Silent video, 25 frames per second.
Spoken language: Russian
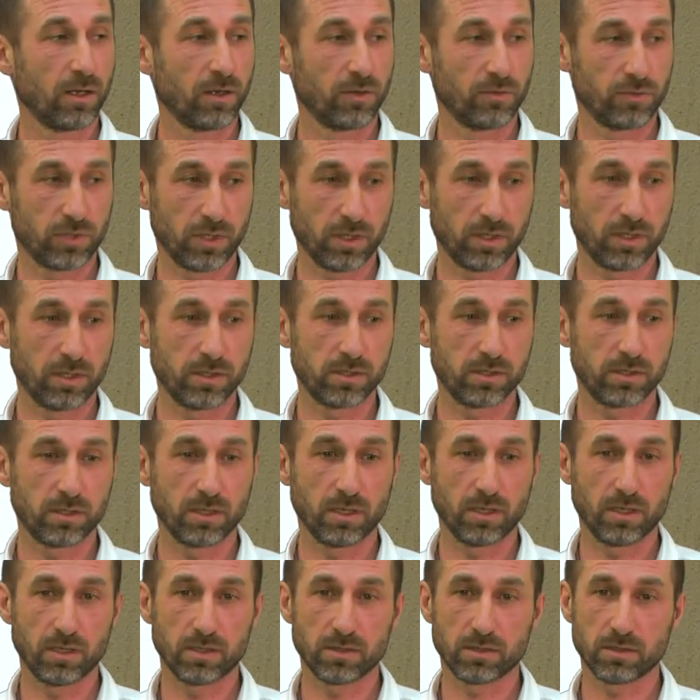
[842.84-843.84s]
В
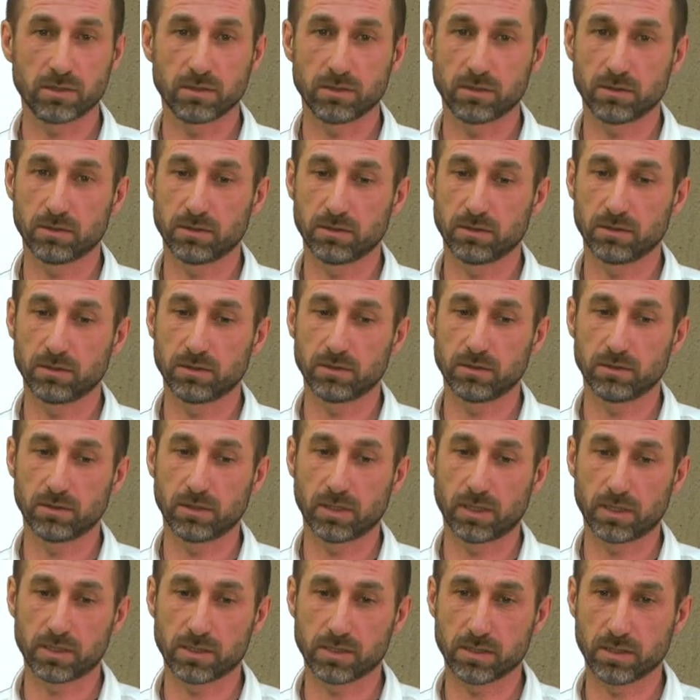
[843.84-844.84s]
чек-листе есть э,
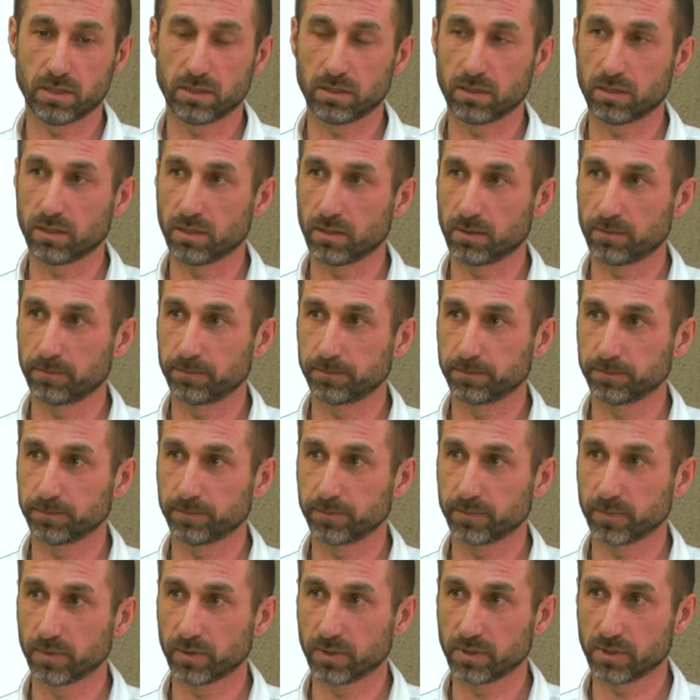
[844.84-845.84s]
оценка
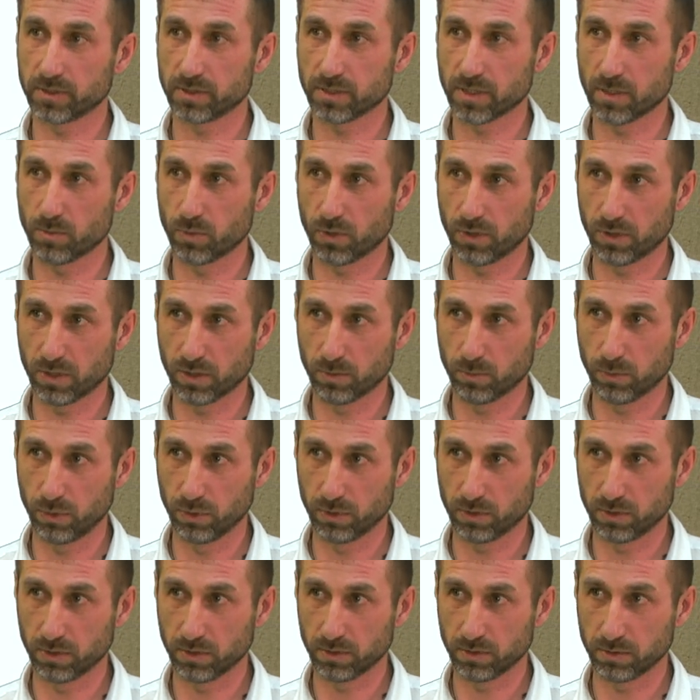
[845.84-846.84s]
самой
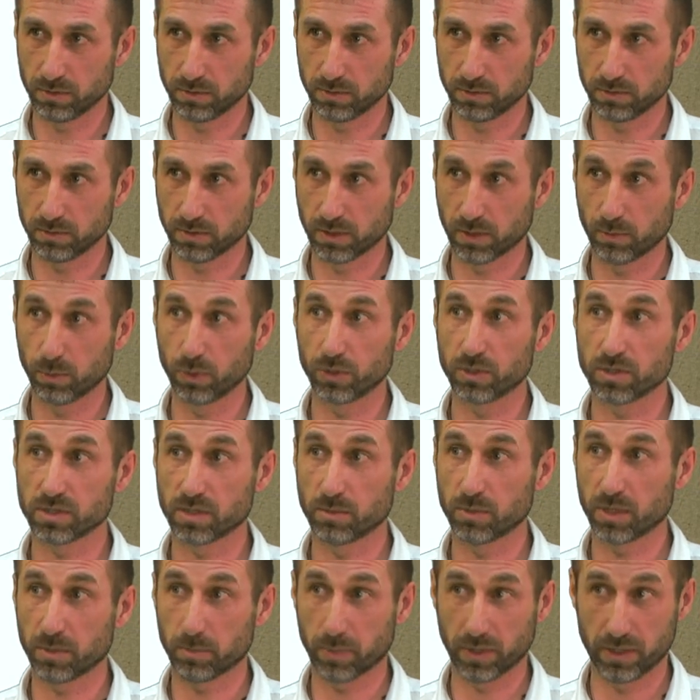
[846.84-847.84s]
работы, работы
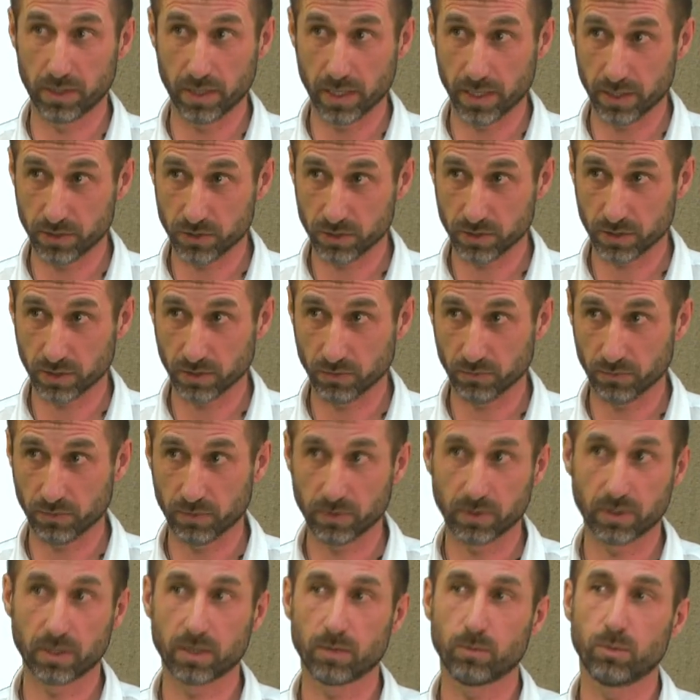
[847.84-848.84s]
самих подрядчиков,
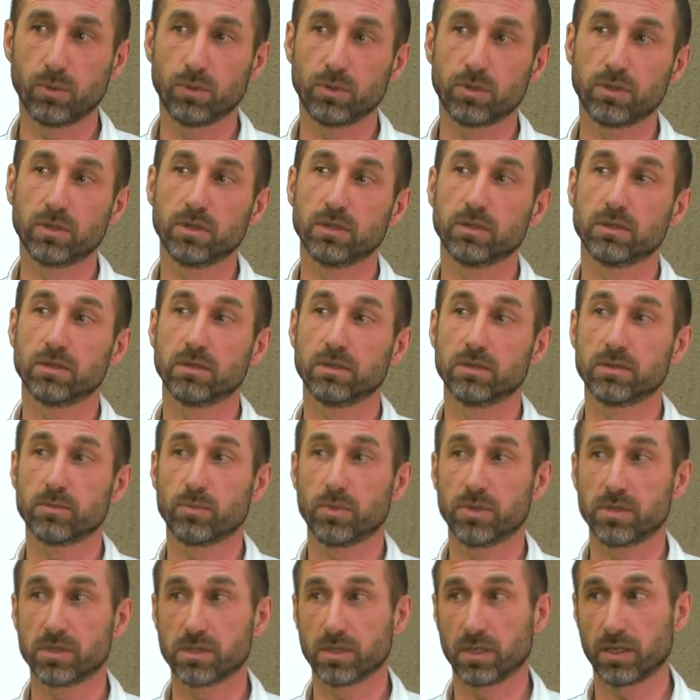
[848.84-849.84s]
работы
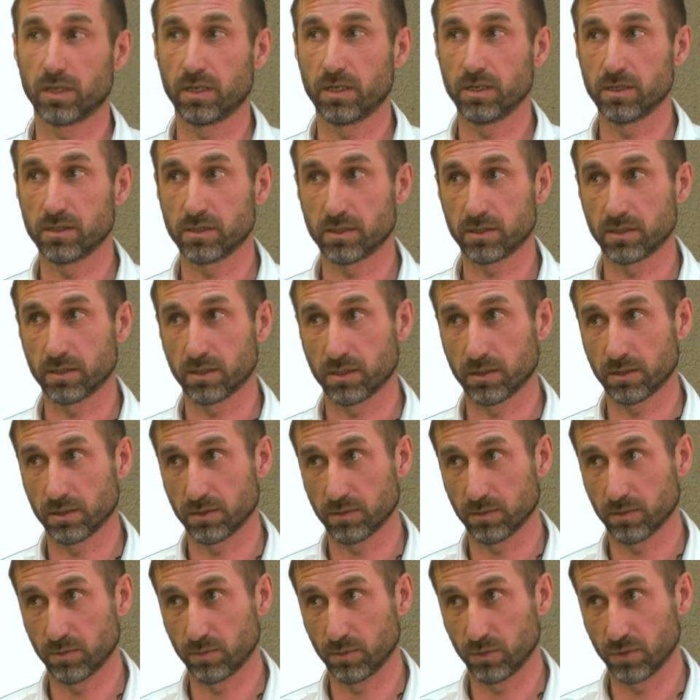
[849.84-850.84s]
специалиста
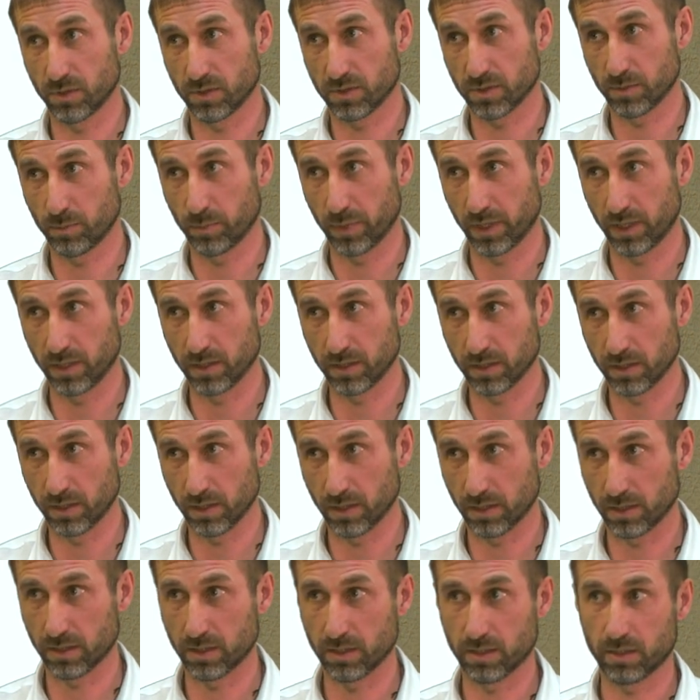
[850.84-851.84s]

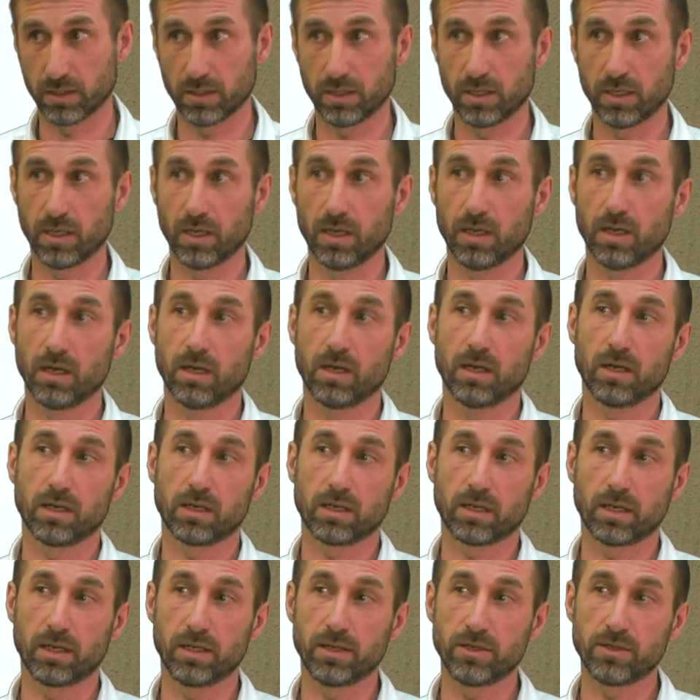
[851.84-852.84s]
муниципалитета,
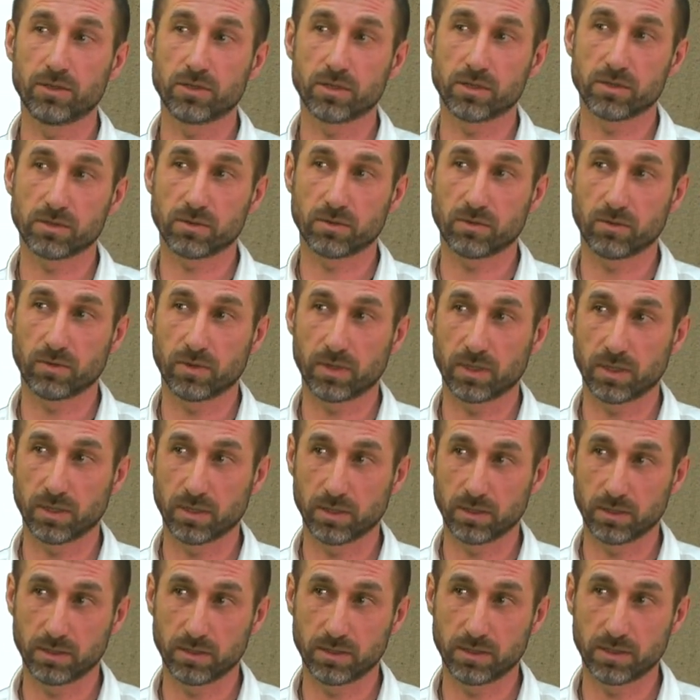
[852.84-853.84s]

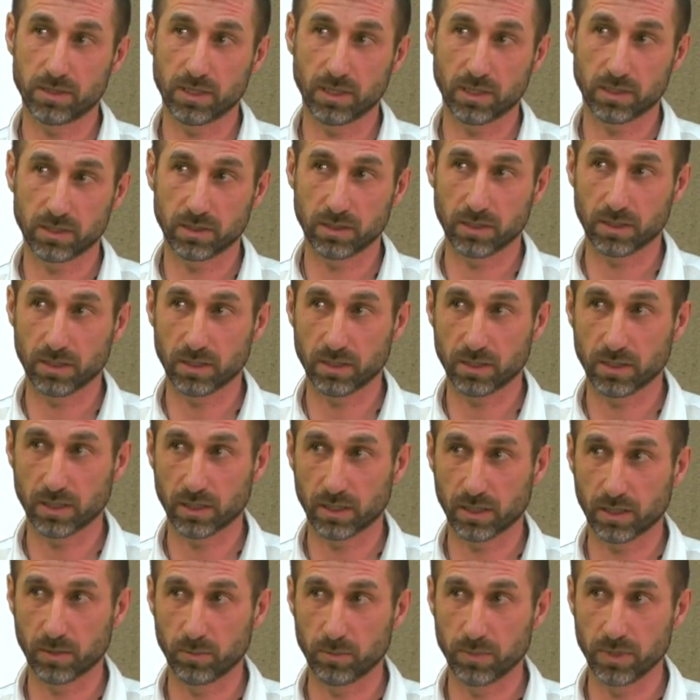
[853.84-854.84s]
количество техники на
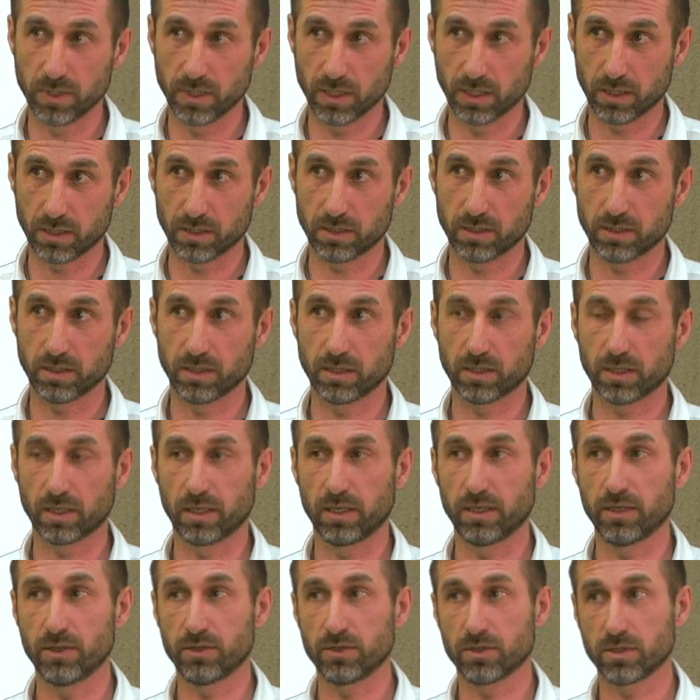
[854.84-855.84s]
объекте,
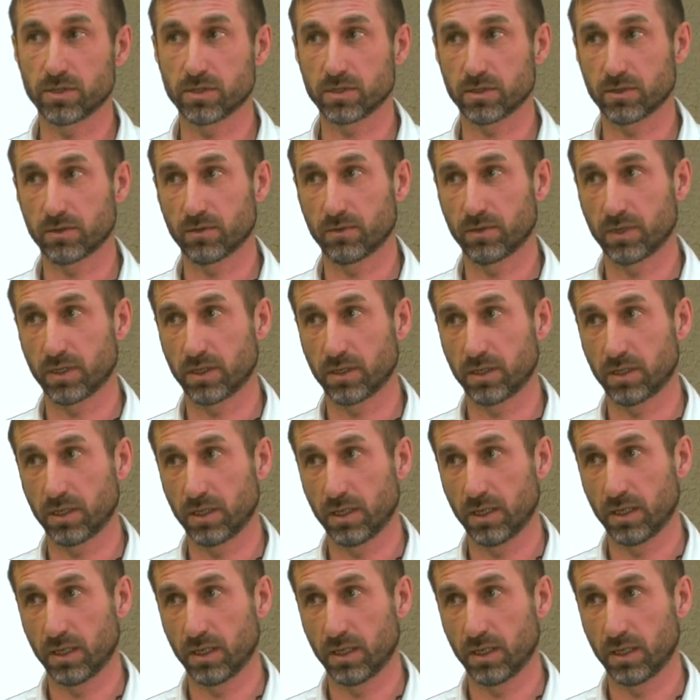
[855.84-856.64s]
количество